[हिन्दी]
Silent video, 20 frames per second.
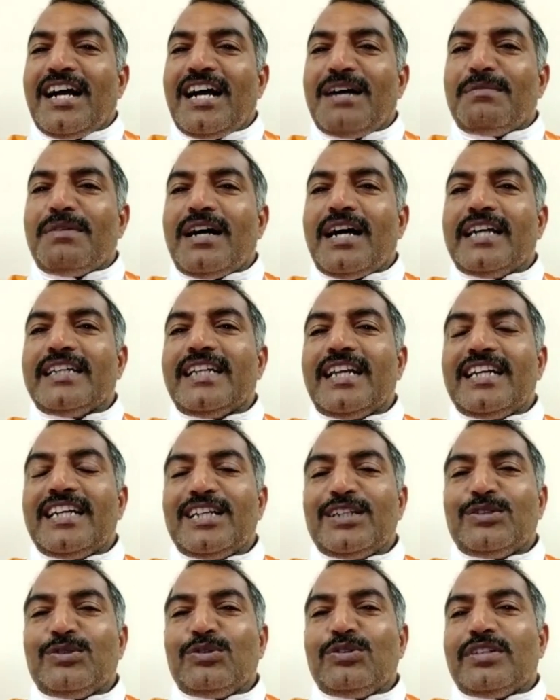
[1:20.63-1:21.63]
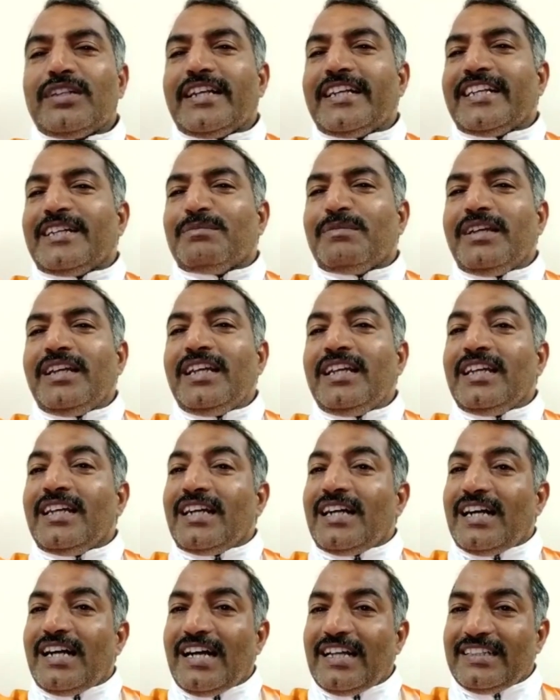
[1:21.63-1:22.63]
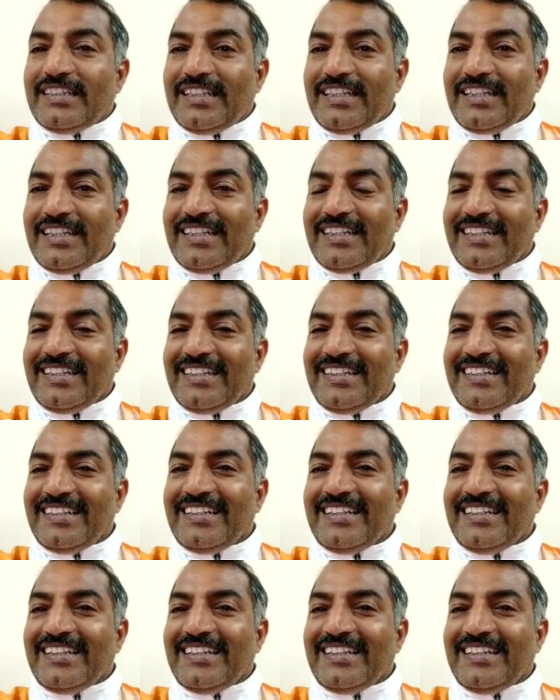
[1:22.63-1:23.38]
हम हाई एल्टीट्यूड ट्रेनिंग में आते हैं